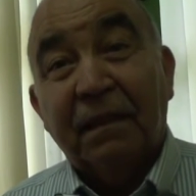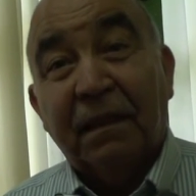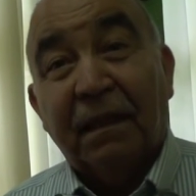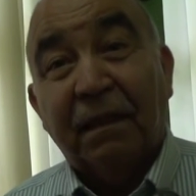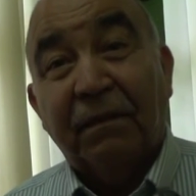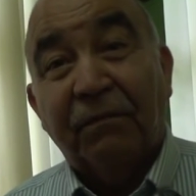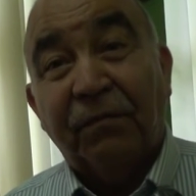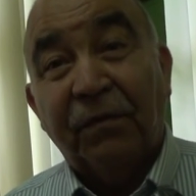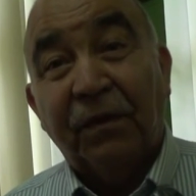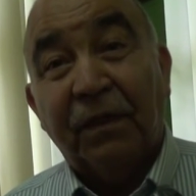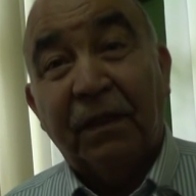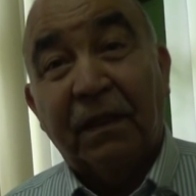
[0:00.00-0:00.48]

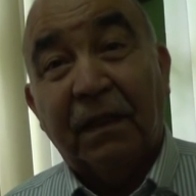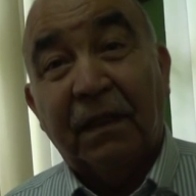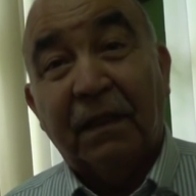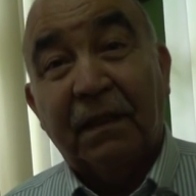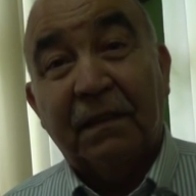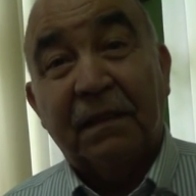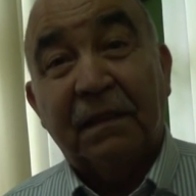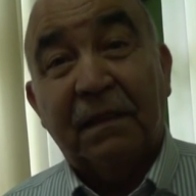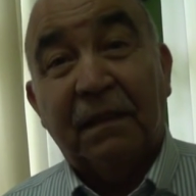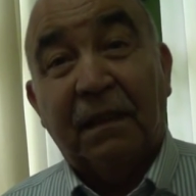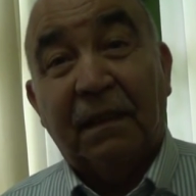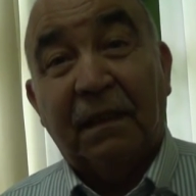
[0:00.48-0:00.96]
en fin,
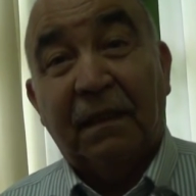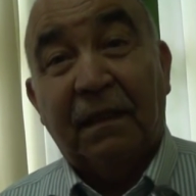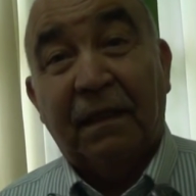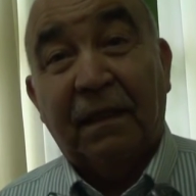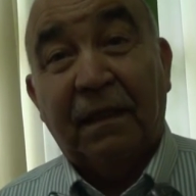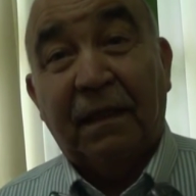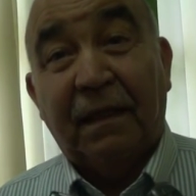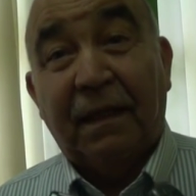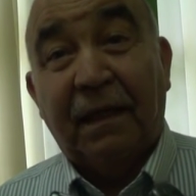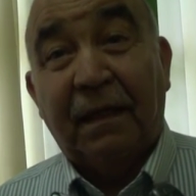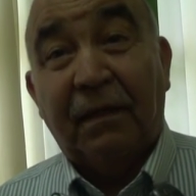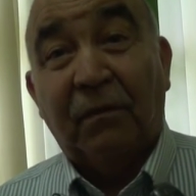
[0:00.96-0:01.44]
es
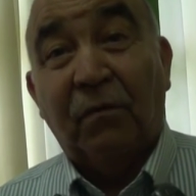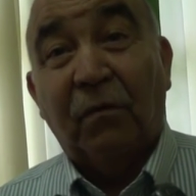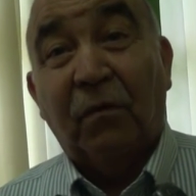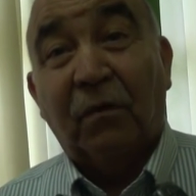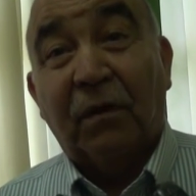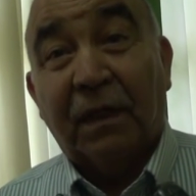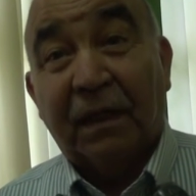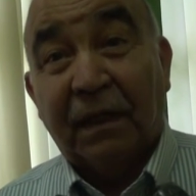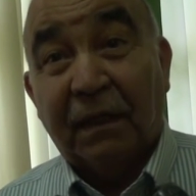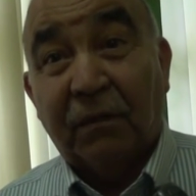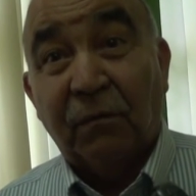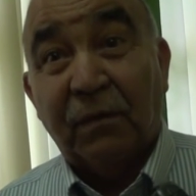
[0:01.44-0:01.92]
eh,
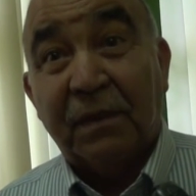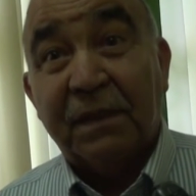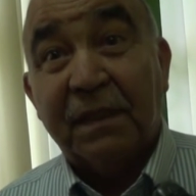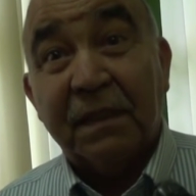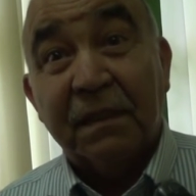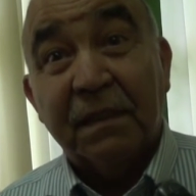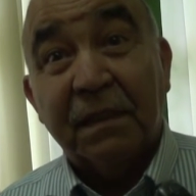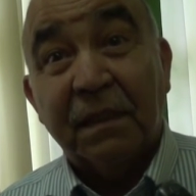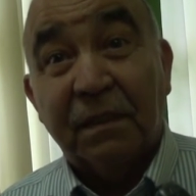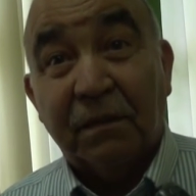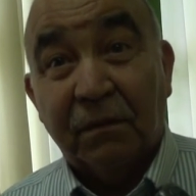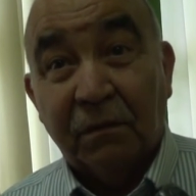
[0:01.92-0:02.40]
algo que no es
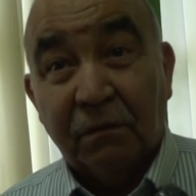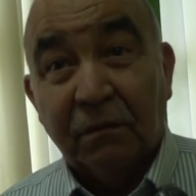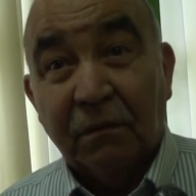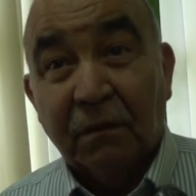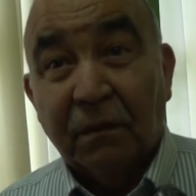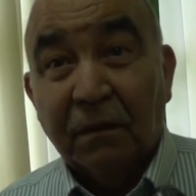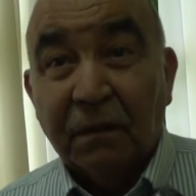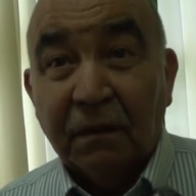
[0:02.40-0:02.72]
sencillo.